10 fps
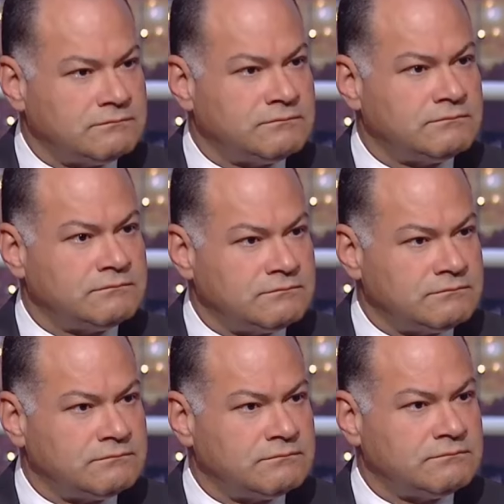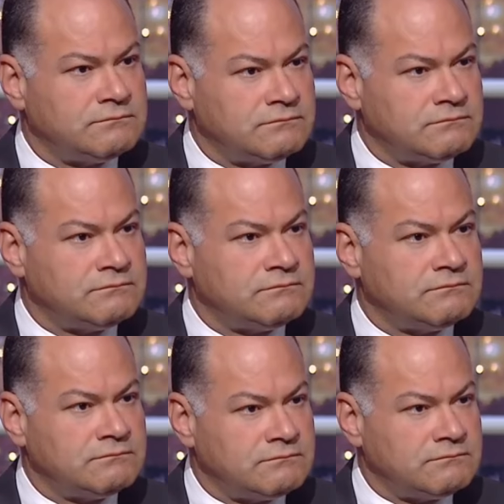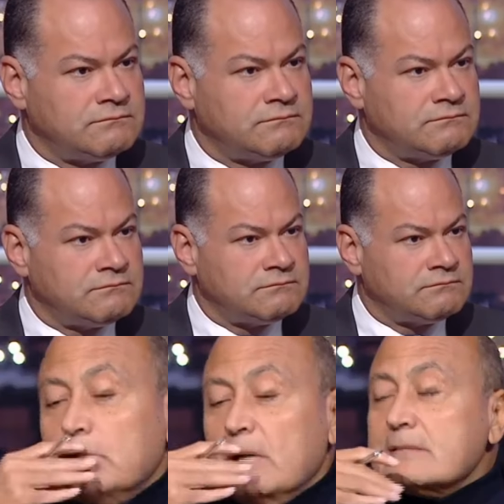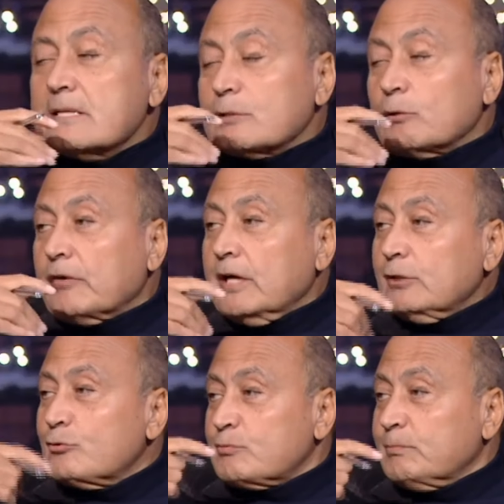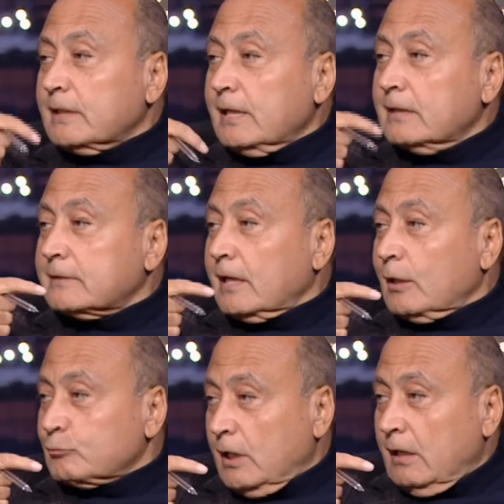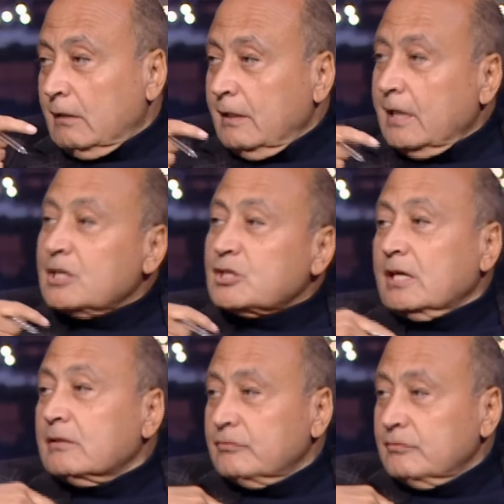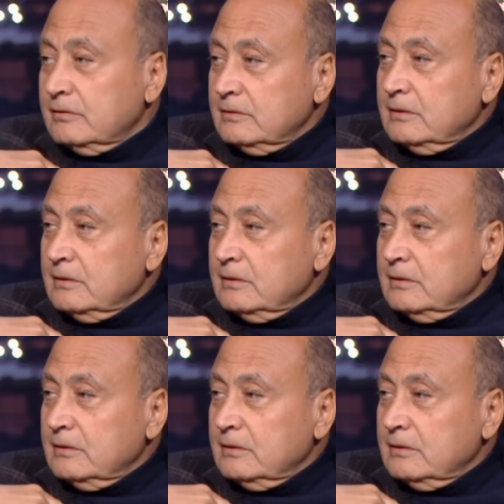في المناطق اللي احنا فاتحينها ماذا سوف يحدث من تهيئه الاوضاع انا شايف